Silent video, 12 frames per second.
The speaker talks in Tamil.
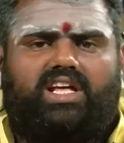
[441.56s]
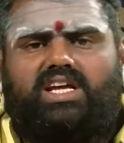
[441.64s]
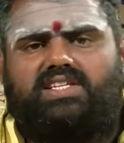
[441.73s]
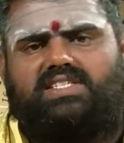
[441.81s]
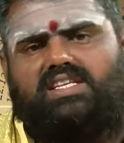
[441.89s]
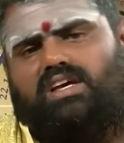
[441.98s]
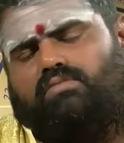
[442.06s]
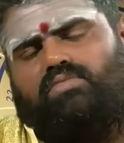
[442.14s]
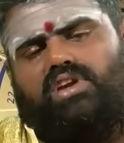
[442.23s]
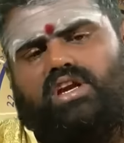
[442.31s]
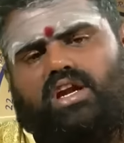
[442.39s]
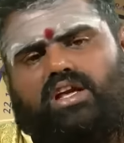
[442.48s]
ராசி
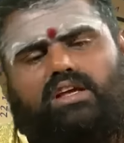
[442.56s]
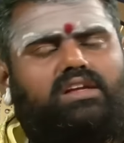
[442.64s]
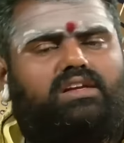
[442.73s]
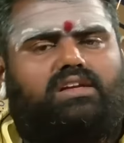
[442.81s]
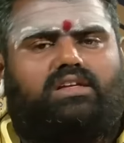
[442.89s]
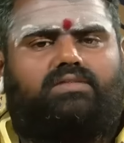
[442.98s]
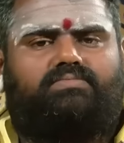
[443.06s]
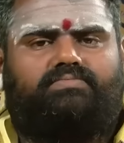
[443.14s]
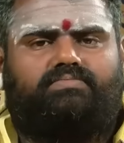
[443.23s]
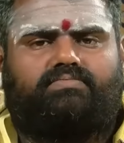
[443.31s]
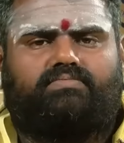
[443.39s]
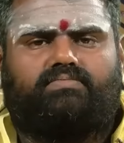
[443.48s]
அன்பர்களே இன்று
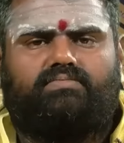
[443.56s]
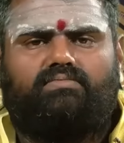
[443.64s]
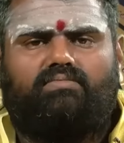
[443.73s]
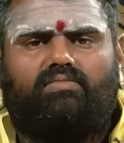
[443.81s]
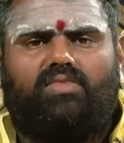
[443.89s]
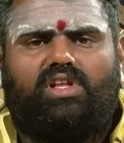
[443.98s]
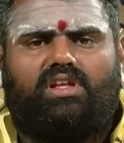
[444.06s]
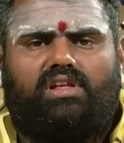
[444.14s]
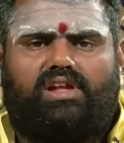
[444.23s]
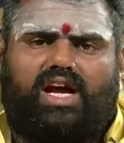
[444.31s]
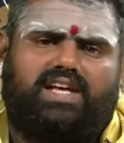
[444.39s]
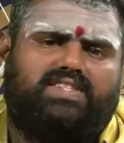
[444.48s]

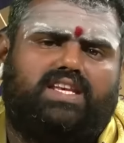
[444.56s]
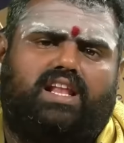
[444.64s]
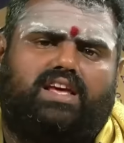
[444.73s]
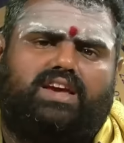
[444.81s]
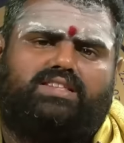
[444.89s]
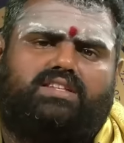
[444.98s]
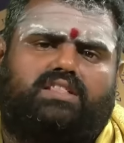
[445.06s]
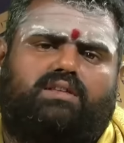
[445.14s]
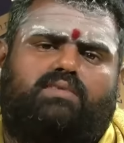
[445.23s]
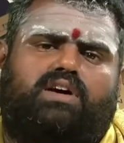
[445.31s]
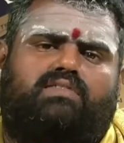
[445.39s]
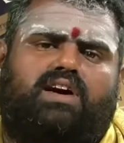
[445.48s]
ராசியிலேயே சந்திர
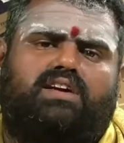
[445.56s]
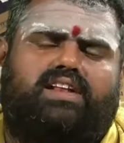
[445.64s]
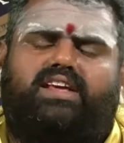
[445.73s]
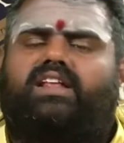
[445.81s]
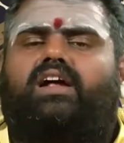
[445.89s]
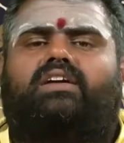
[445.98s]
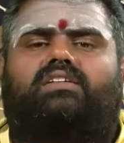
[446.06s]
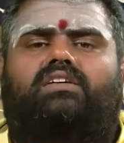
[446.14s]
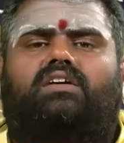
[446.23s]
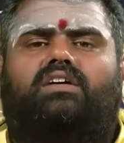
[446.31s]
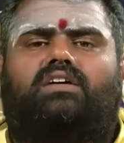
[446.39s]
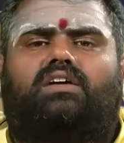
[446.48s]
பகவான் இருக்கிறார்
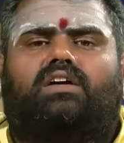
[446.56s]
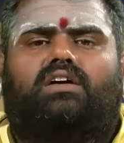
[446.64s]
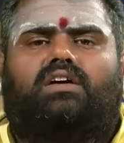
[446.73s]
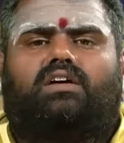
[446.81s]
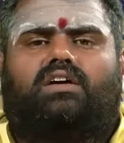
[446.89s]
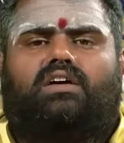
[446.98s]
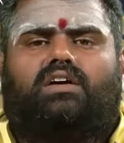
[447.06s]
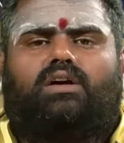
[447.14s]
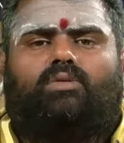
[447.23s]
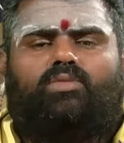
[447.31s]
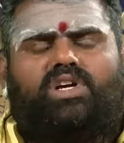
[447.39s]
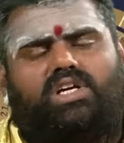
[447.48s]

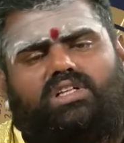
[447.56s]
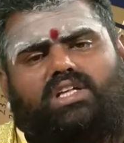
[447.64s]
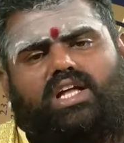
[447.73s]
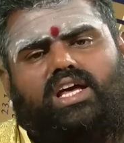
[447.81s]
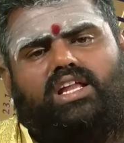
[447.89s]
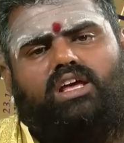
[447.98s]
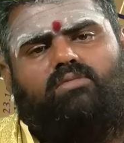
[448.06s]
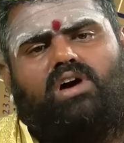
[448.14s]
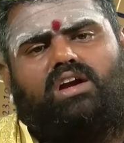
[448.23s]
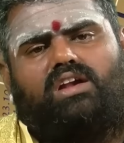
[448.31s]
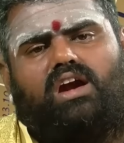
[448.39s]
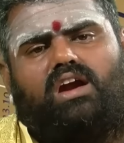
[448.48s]
மிகுந்த
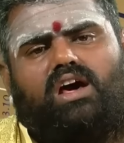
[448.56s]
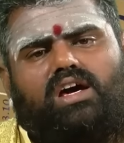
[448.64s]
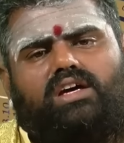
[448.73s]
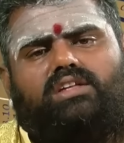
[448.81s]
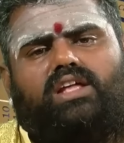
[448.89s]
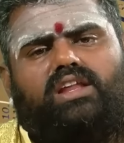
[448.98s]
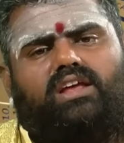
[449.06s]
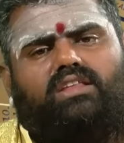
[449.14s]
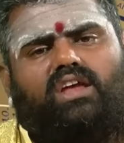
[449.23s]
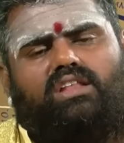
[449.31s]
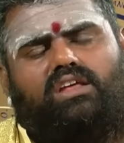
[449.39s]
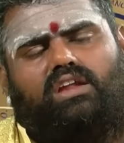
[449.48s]
தைரியமான நாளாக
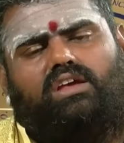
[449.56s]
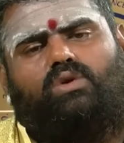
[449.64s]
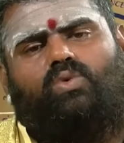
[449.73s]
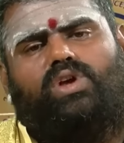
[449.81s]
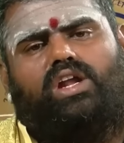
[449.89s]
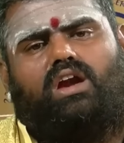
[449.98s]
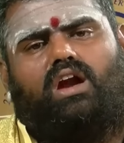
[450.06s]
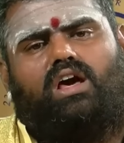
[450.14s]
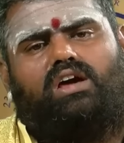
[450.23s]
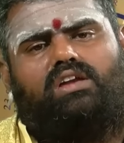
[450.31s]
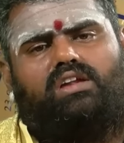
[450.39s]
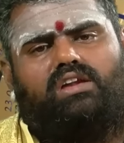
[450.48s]
தைரியத்தை அதிகரிக்கக்கூடிய
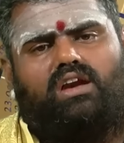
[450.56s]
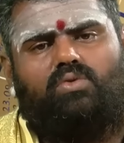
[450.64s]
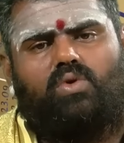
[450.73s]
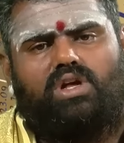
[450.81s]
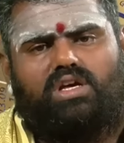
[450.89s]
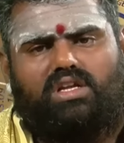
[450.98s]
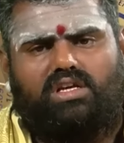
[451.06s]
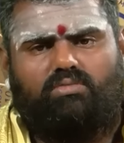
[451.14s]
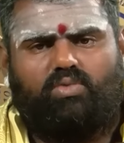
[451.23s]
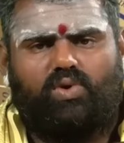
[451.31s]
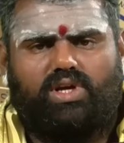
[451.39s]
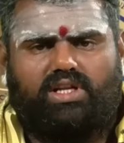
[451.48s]
நாளாக இன்றைய நாள் உங்களுக்கு
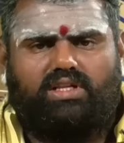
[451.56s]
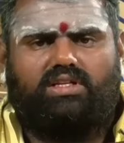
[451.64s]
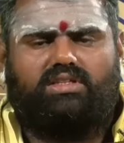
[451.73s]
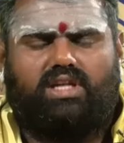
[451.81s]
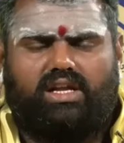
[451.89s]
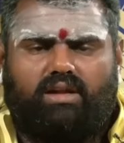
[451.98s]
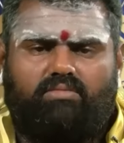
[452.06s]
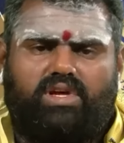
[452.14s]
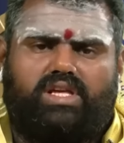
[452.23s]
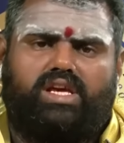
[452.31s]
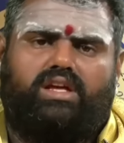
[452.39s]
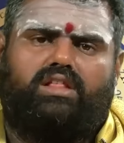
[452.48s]
இருக்கப் போகிறது
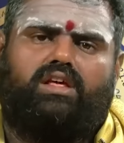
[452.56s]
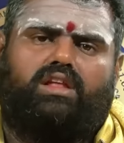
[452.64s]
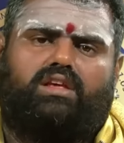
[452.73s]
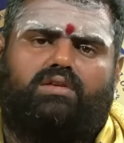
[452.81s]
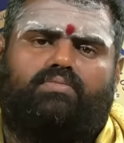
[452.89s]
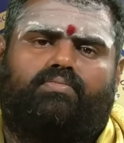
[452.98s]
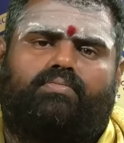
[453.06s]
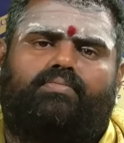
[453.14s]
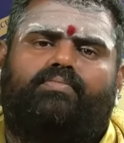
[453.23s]
தன்னம்பிக்கை அதிகரிக்கும்